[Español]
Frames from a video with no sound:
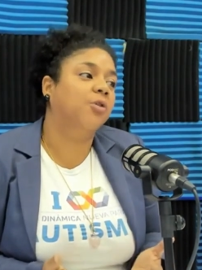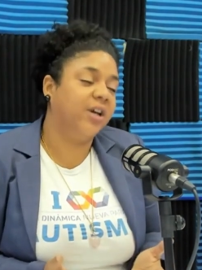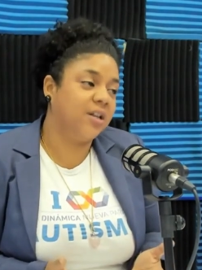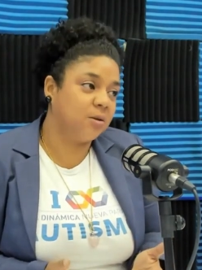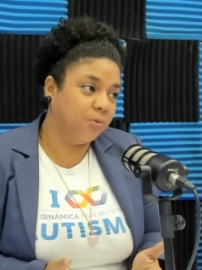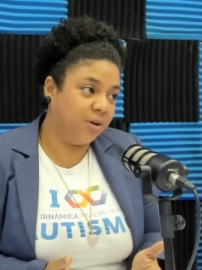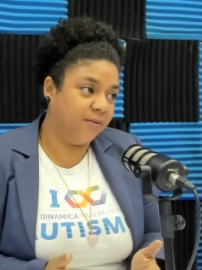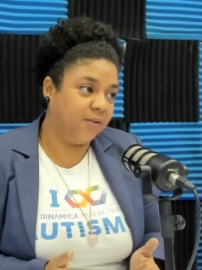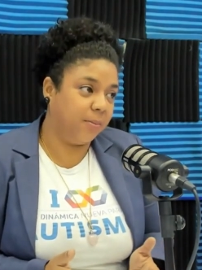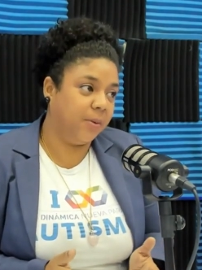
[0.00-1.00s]
no es una
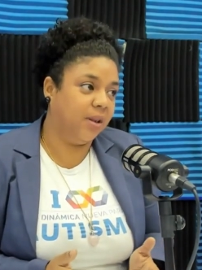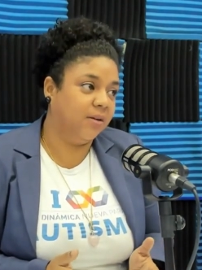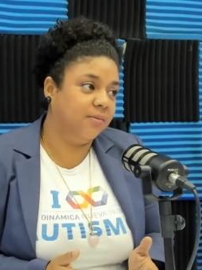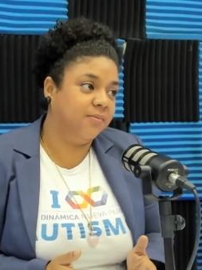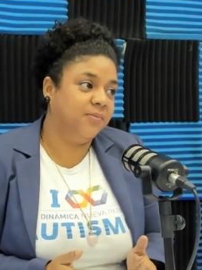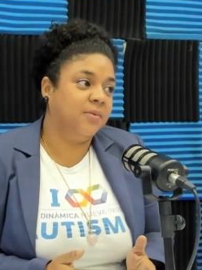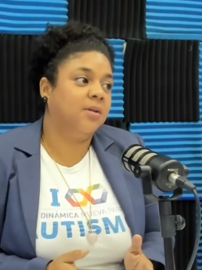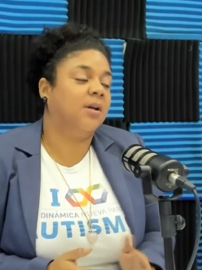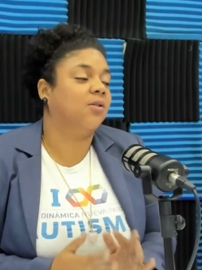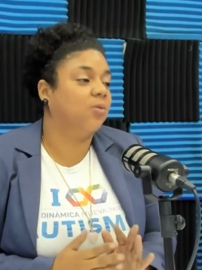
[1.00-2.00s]
enfermedad,
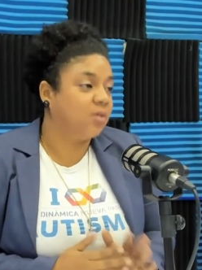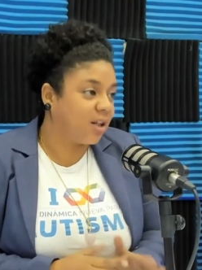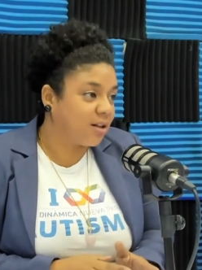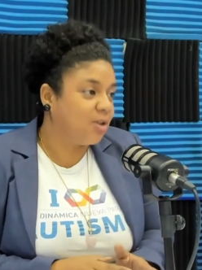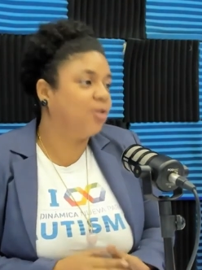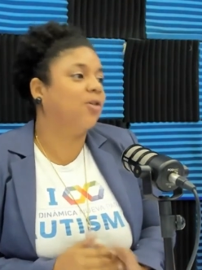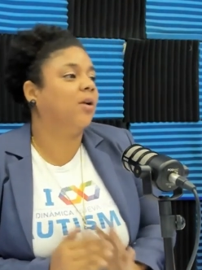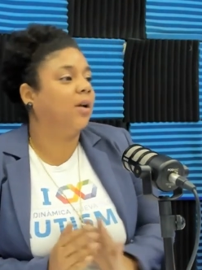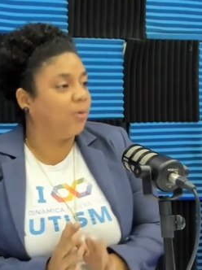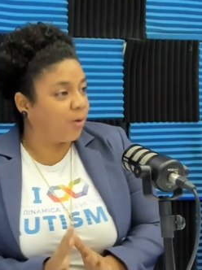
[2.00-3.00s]
es un trastorno
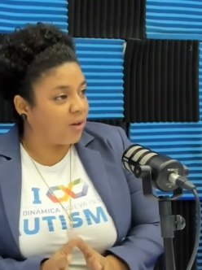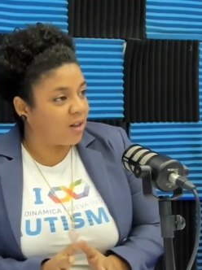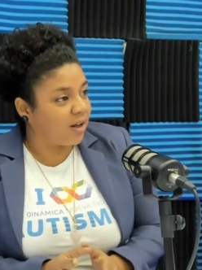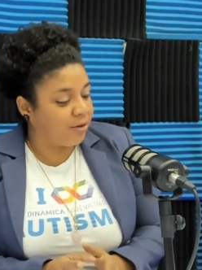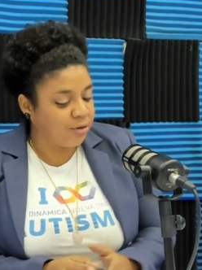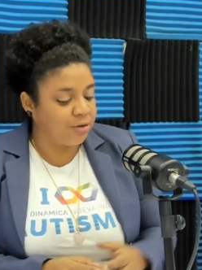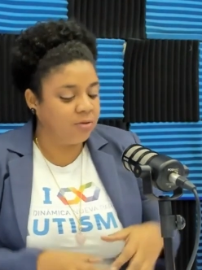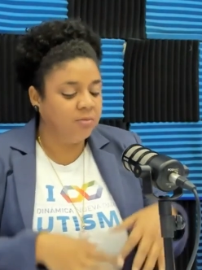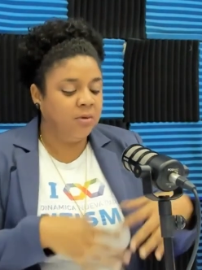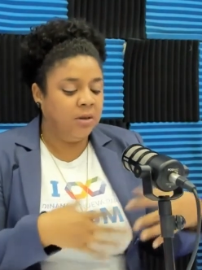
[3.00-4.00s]
del neurodesarrollo